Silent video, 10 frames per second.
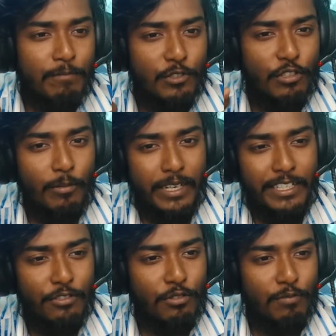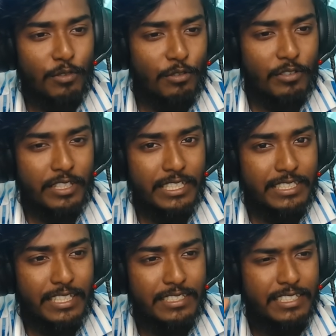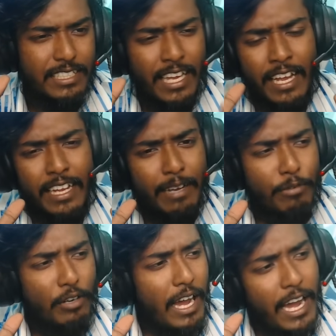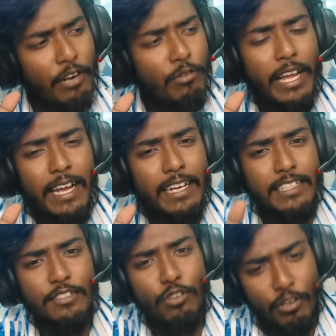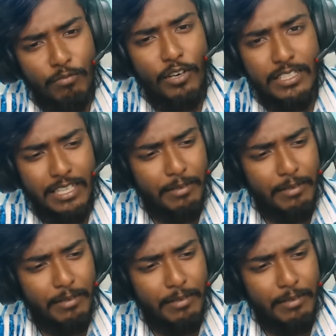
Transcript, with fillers: মুসলমান হিন্দু বৌদ্ধ খ্রিস্টান শিখ এমন আরও একাধিক ধর্ম আছে আমাদের